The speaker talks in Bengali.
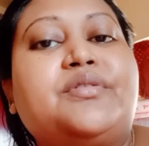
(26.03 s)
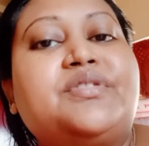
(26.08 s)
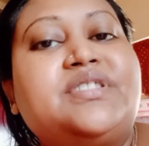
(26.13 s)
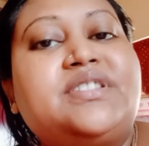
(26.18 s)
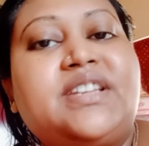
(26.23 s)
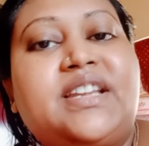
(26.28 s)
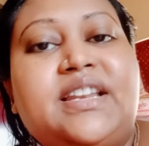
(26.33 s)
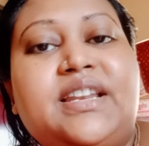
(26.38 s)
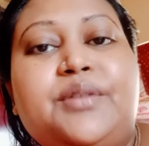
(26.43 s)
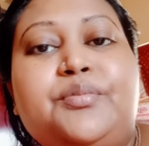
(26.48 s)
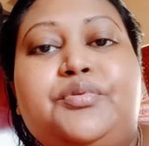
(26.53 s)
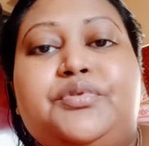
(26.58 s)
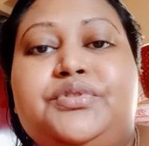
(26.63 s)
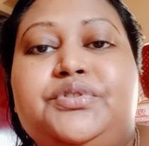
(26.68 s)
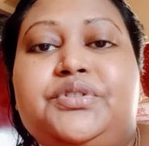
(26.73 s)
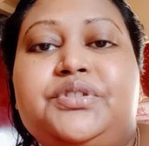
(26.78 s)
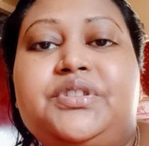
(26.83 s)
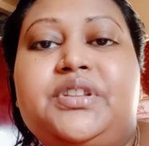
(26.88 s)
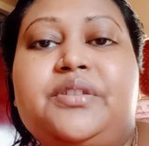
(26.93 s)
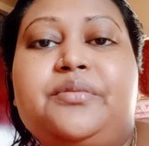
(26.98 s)
ছেলে পুজো
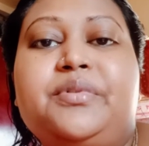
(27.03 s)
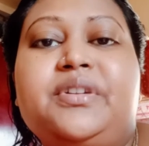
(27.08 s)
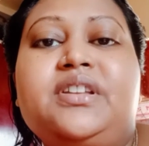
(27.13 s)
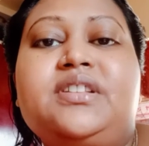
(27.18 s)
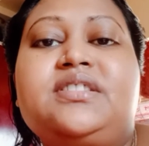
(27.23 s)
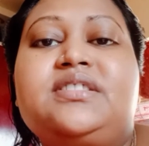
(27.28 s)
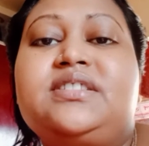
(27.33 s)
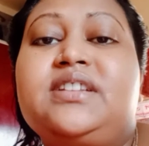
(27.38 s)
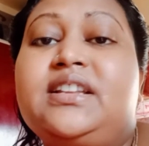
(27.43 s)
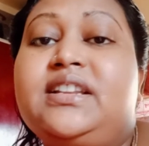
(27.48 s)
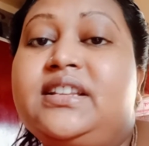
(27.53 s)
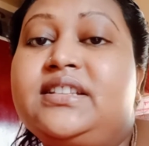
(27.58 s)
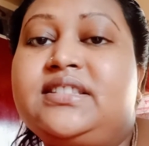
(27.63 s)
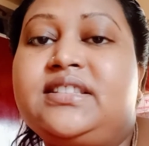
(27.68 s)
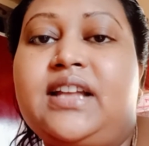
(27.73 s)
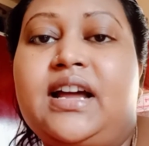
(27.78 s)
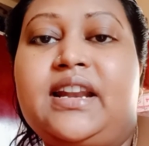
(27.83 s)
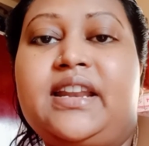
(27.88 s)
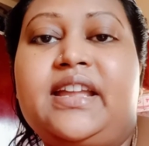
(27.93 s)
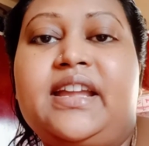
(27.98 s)
দেবে ছেলে
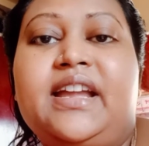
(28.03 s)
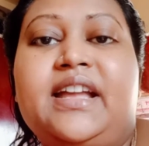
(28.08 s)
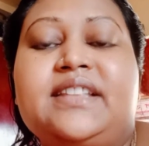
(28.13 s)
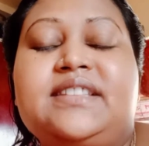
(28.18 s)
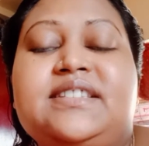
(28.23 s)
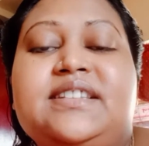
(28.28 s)
স্নানে গেছে